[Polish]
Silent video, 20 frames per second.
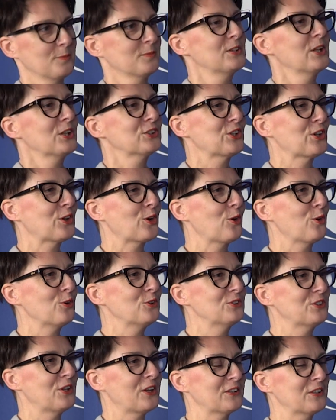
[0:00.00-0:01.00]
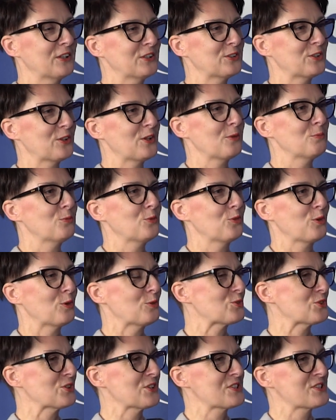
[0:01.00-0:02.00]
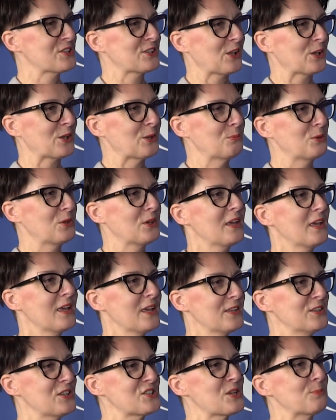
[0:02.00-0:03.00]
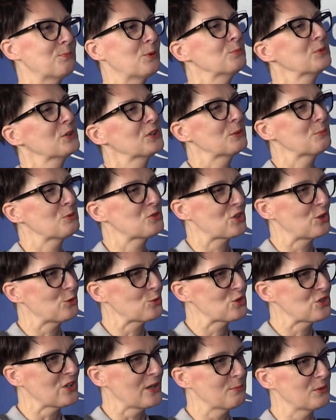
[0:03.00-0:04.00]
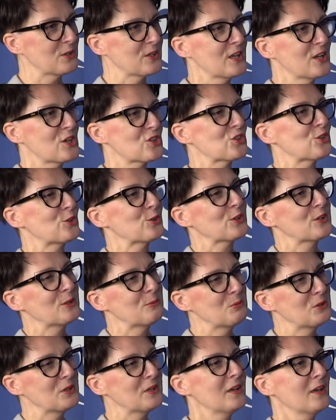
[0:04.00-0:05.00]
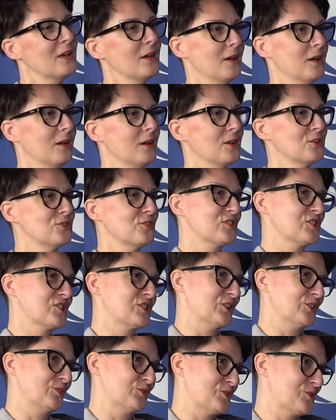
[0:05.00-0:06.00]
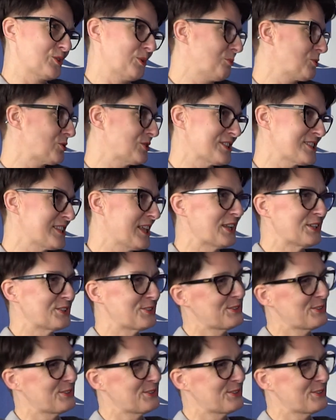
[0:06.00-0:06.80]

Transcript: Dlatego internet mówią, że jest takimi niezapomnianymi czeluściami, szerokimi, gdzie w zasadzie wszystko można znaleźć.